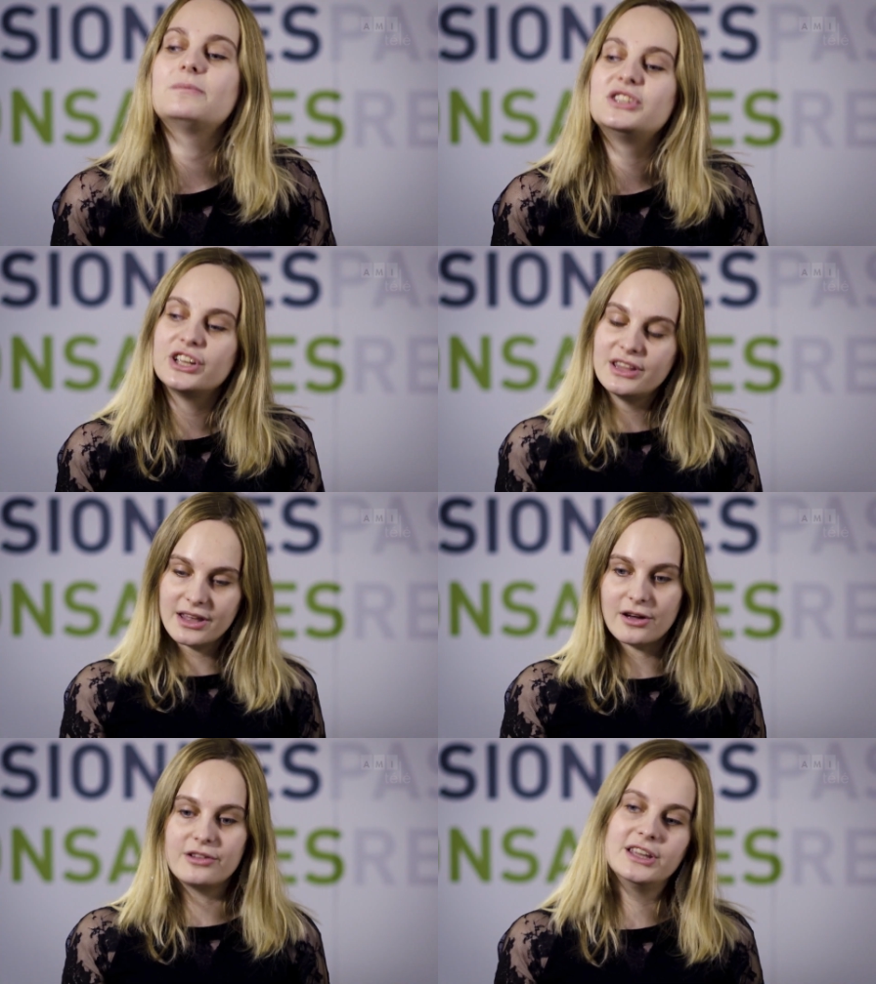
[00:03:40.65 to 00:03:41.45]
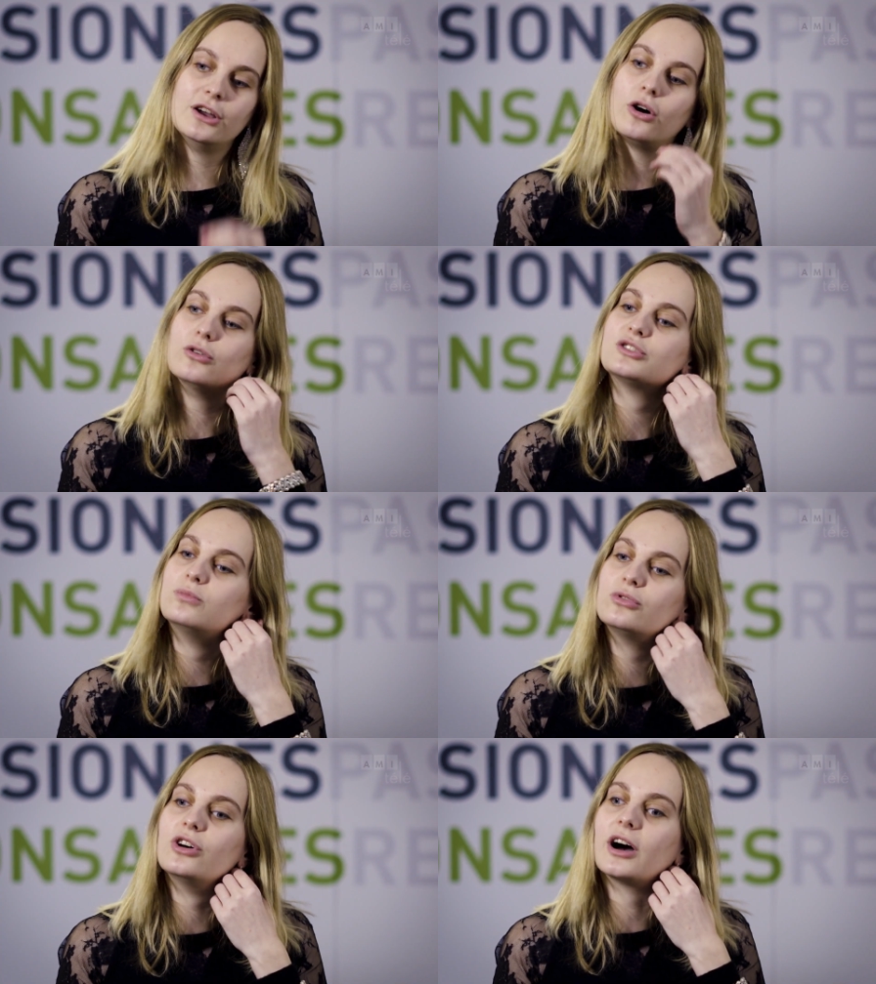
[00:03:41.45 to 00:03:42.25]
Puis j'ai euh, des, grosses
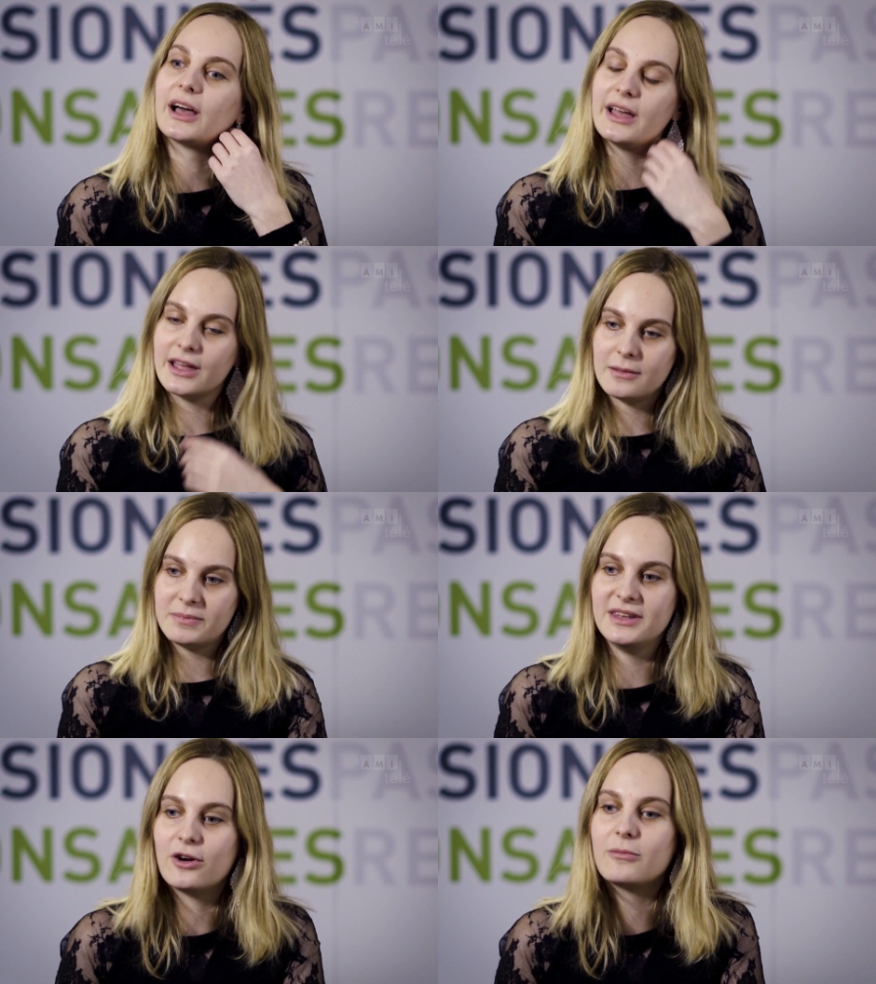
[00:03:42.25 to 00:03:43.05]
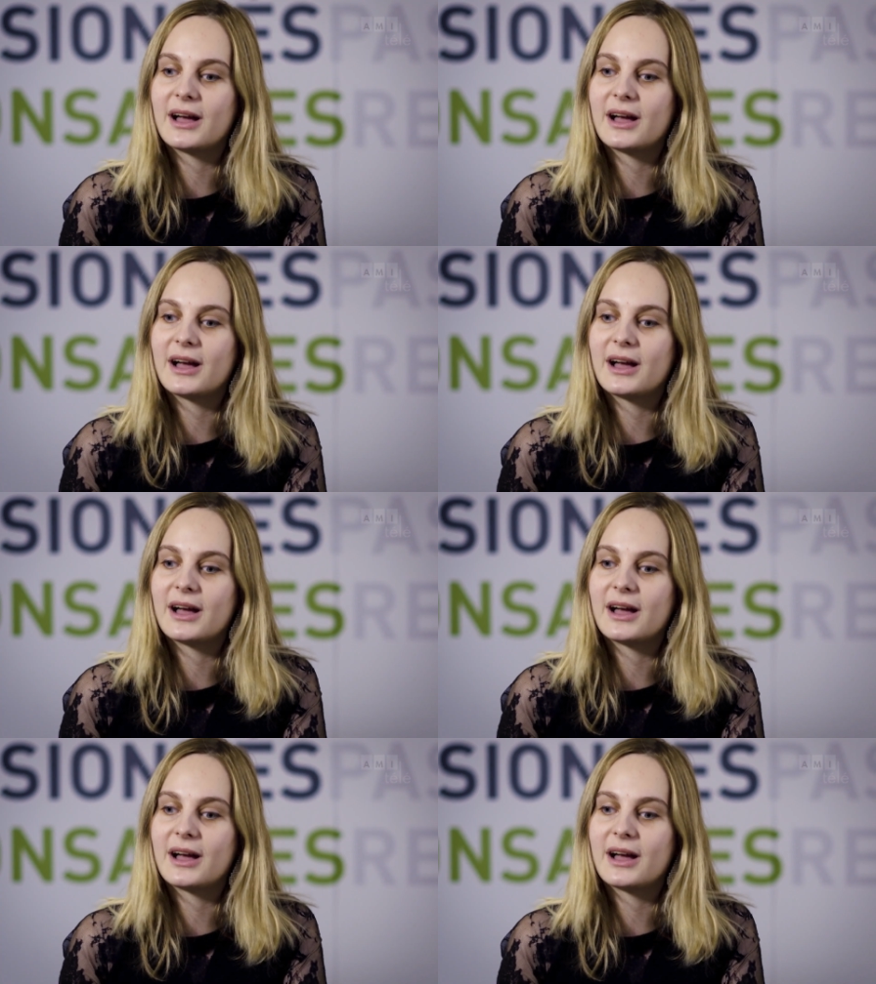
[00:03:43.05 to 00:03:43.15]
boucles d'oreilles, puis un